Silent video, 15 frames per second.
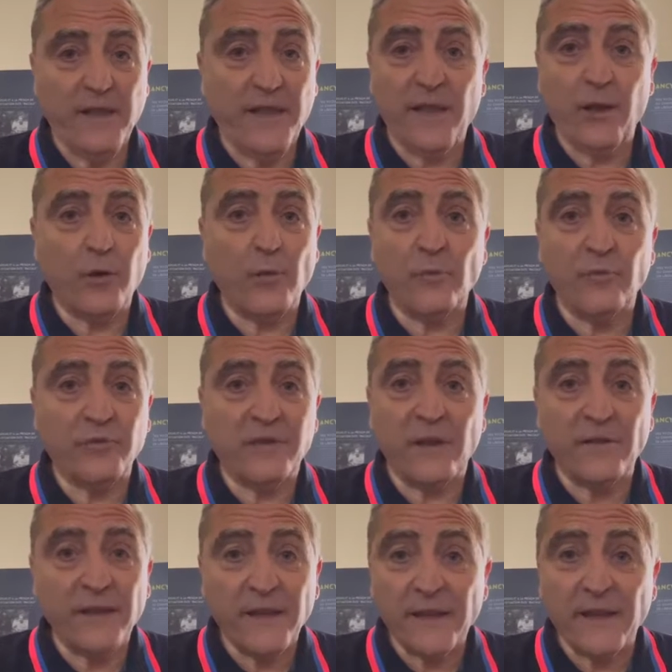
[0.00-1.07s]
Et comme vous
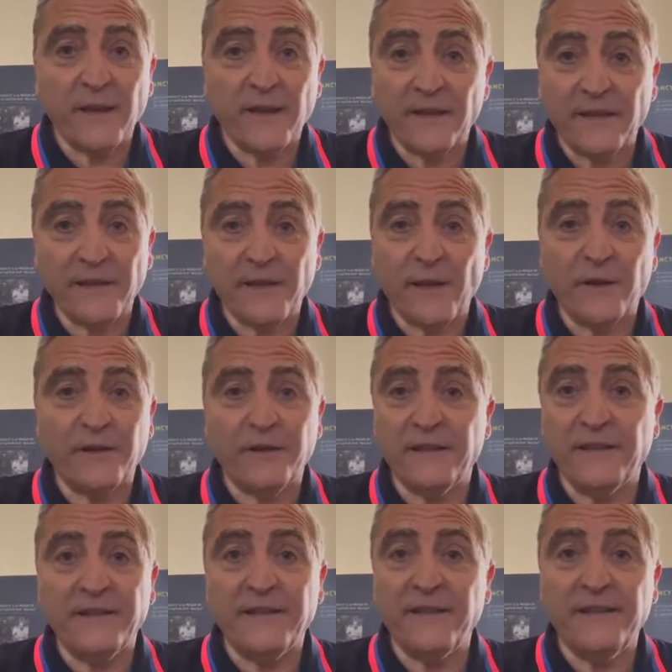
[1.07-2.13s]
savez, il y a,
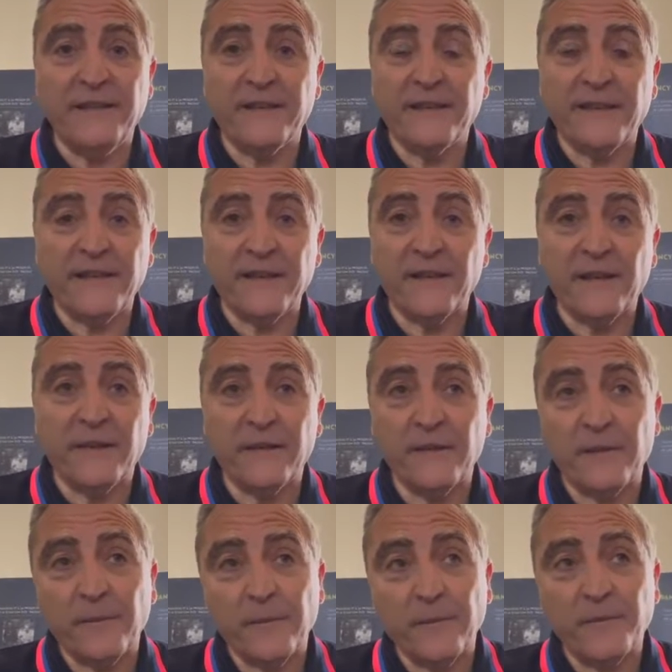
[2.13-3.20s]

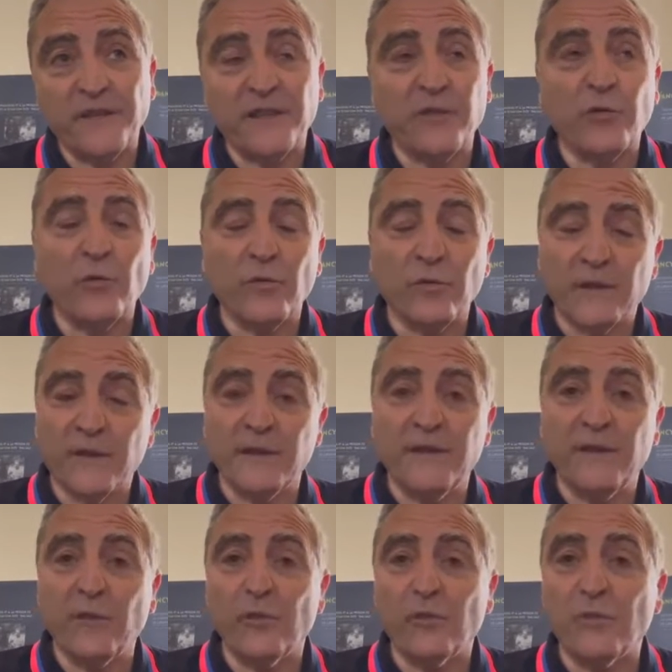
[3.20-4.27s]
un, dicton, qui
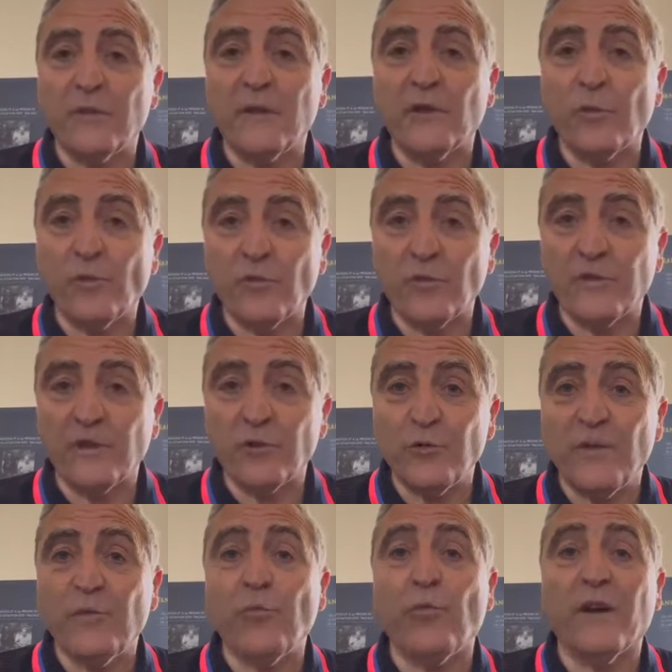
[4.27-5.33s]
dit que toutes les communautés
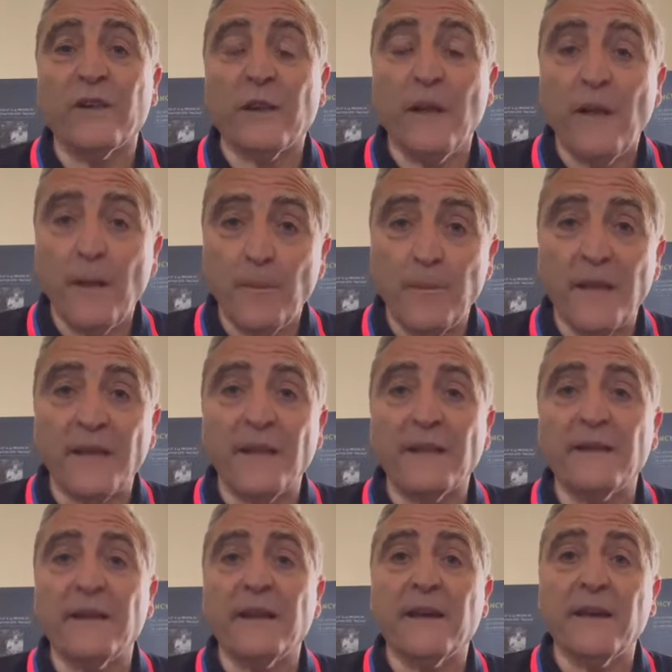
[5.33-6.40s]
juives, pour être bien
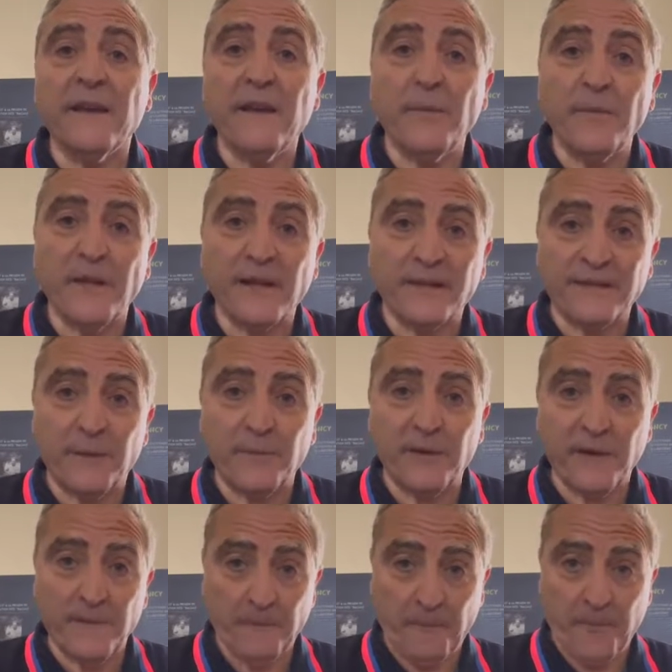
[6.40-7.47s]
intégrées et bien
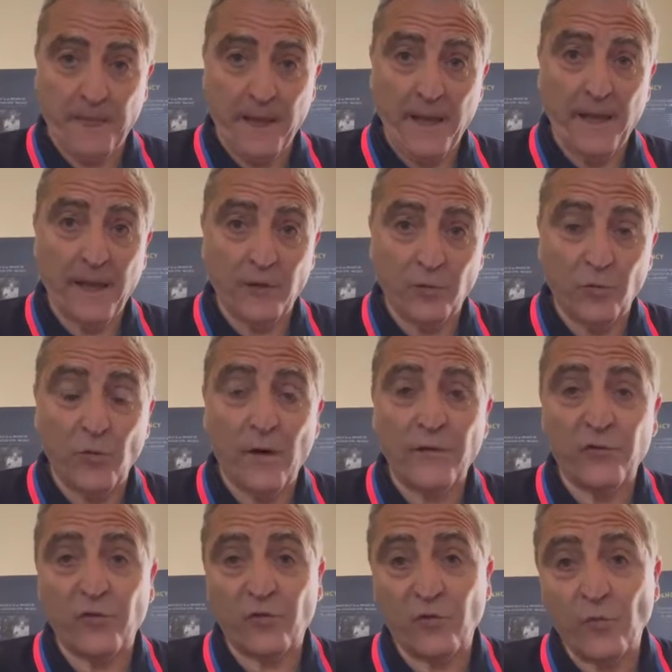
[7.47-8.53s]
acceptées, doivent
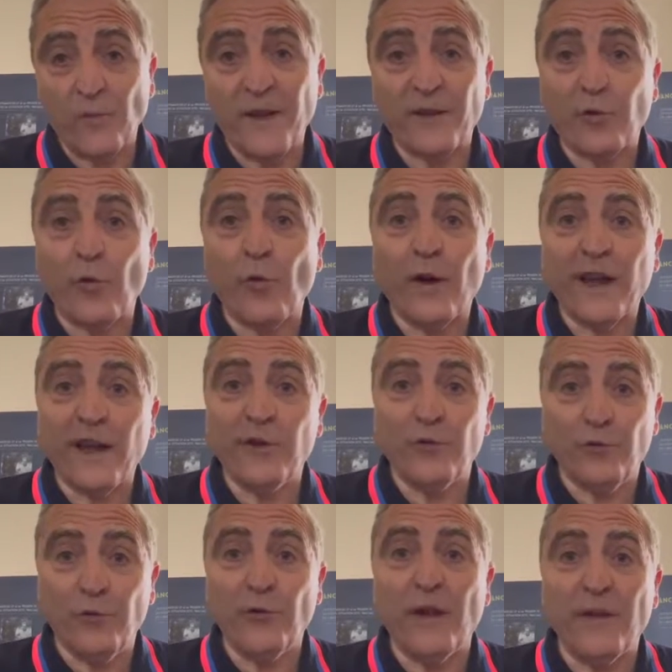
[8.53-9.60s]
se soumettre aux règles
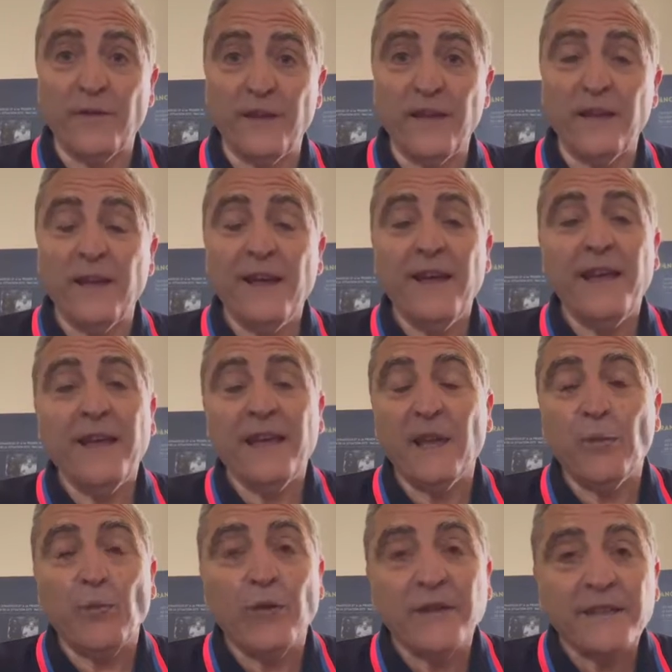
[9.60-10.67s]
de la ville. Et
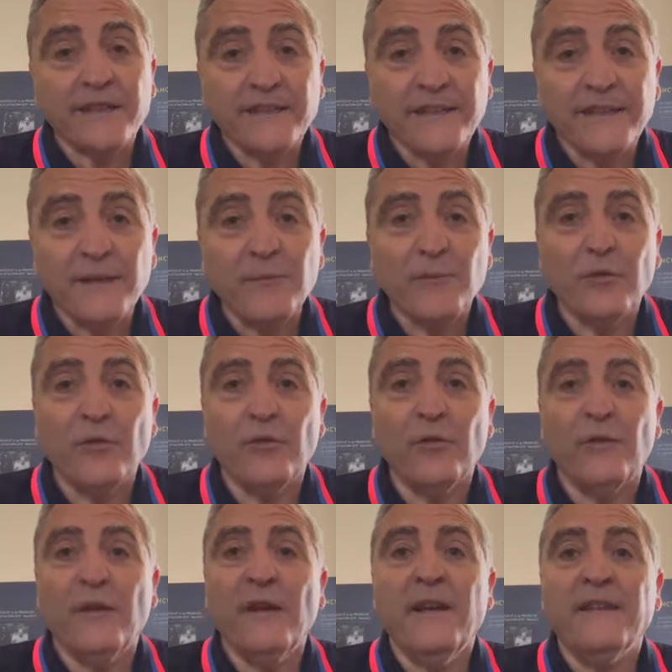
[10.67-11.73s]
moi, j'estime que
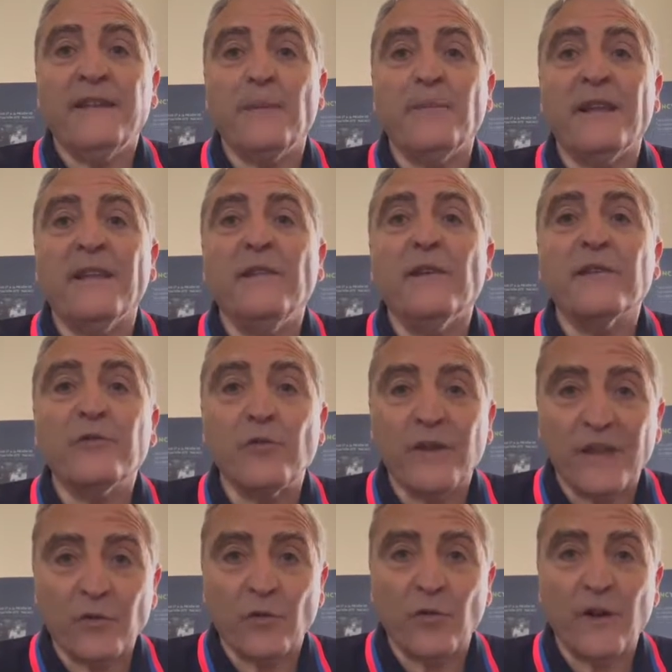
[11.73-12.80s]
c'est peut-être dans ce
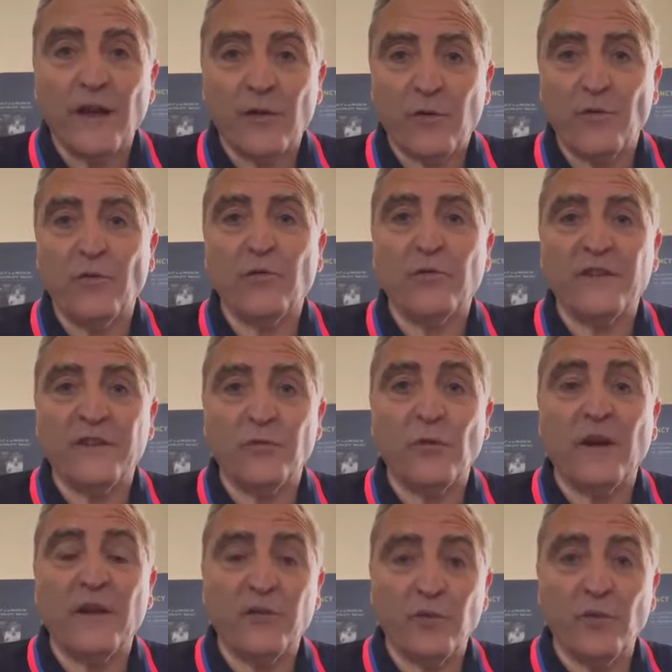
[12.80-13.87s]
cadre-là que le
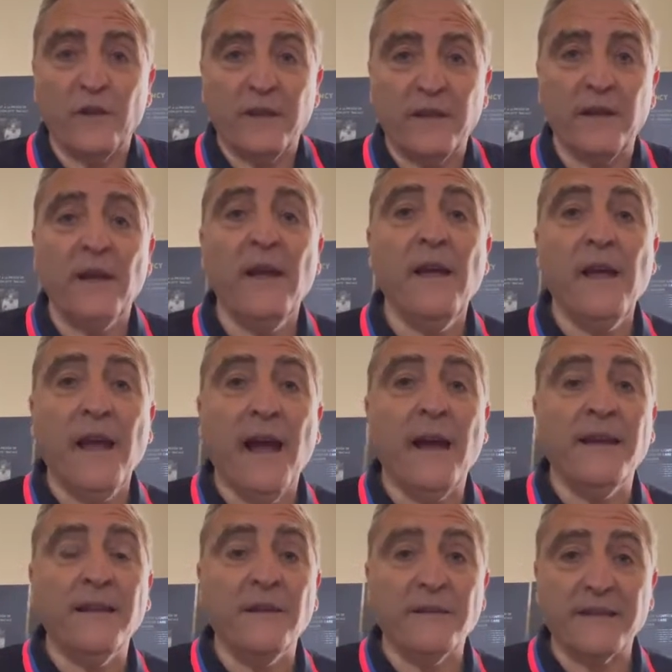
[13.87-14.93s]
consistoire a souhaité
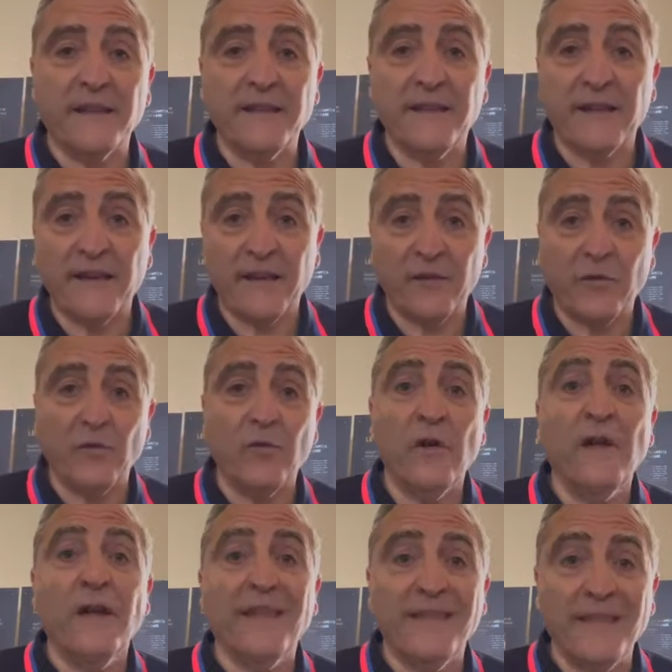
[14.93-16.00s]
aller dans cette direction
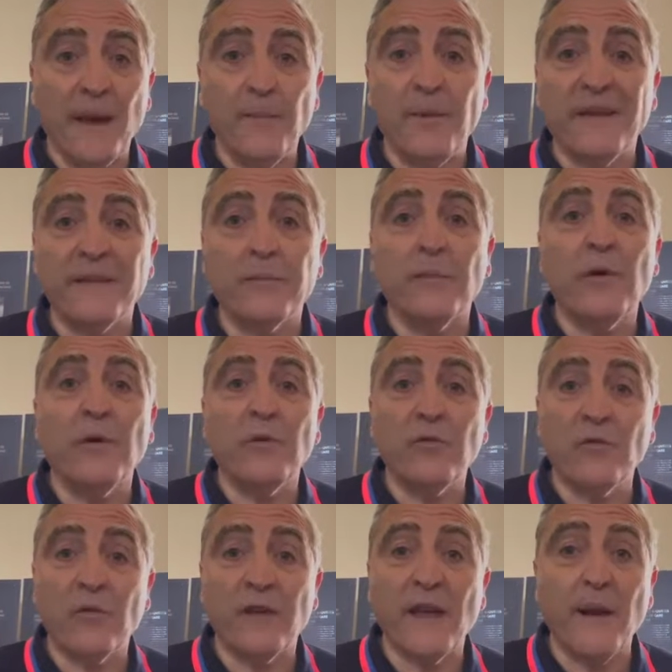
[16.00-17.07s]
d'apaisement,
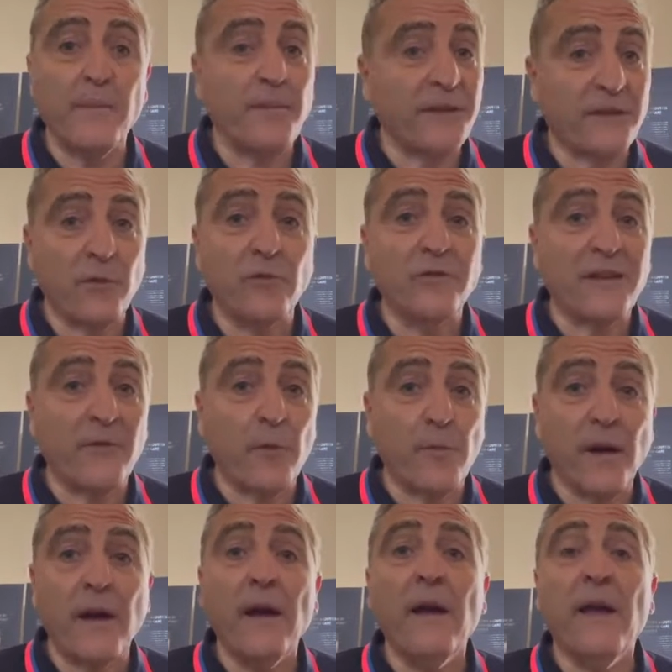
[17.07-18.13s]
de calme, parce qu'elle ne savait
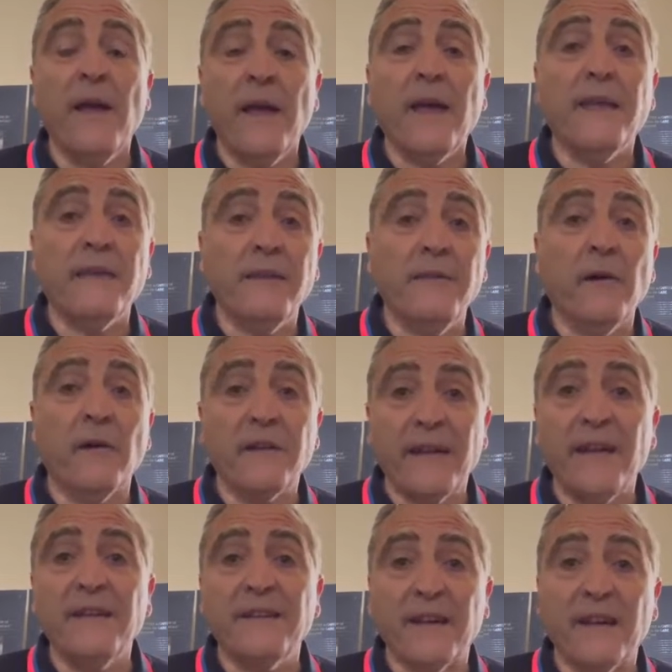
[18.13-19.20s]
pas dans
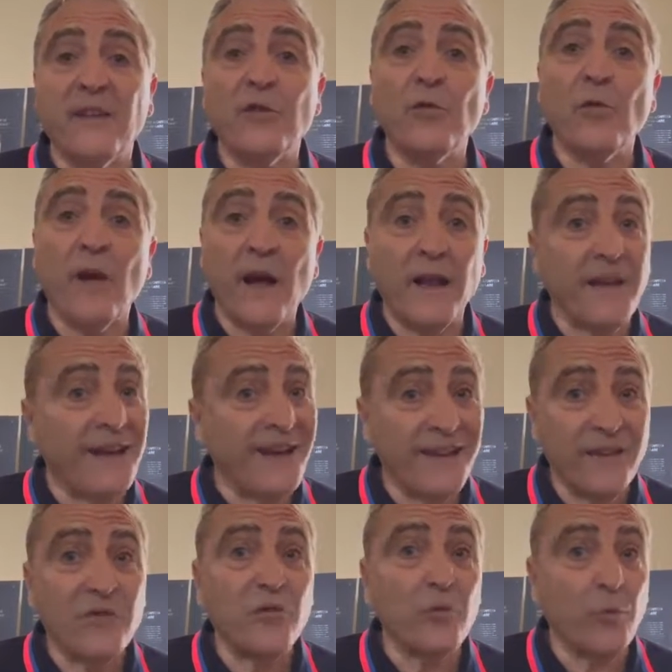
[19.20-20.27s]
quelle direction allait
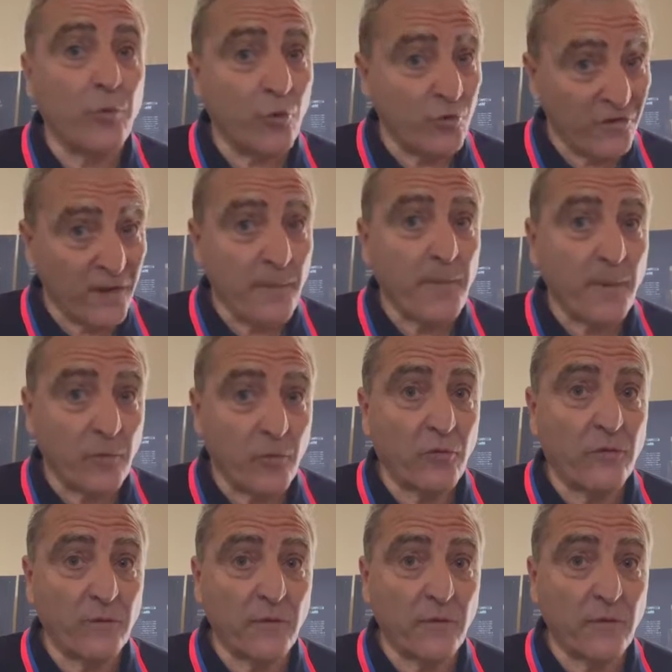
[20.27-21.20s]
aller ce procès, Papou.